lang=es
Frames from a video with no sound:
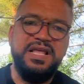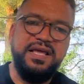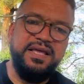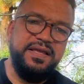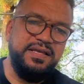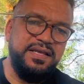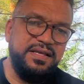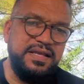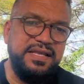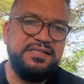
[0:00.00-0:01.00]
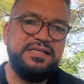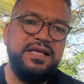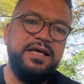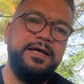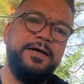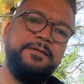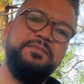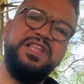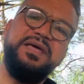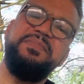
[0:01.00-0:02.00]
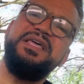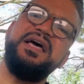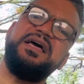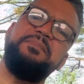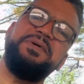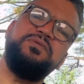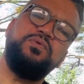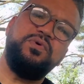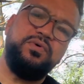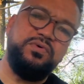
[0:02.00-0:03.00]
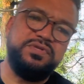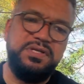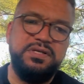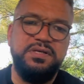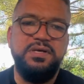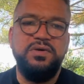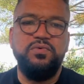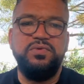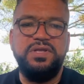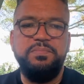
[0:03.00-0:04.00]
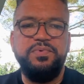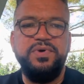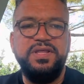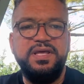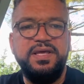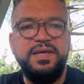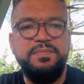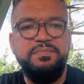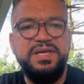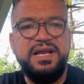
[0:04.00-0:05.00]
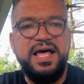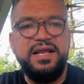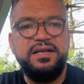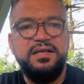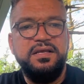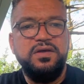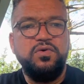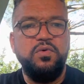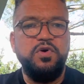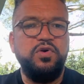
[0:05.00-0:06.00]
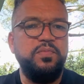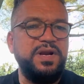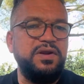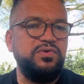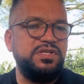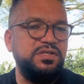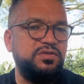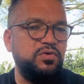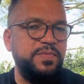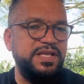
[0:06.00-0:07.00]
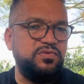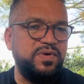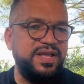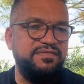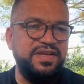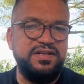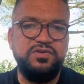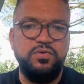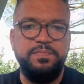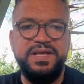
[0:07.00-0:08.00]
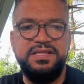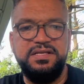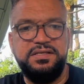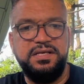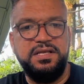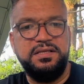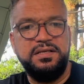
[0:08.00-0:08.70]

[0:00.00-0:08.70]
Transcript: eh, es ah, Nehemías capítulo 12. Usted puede mirar cómo nombra los instrumentos en el verso 27.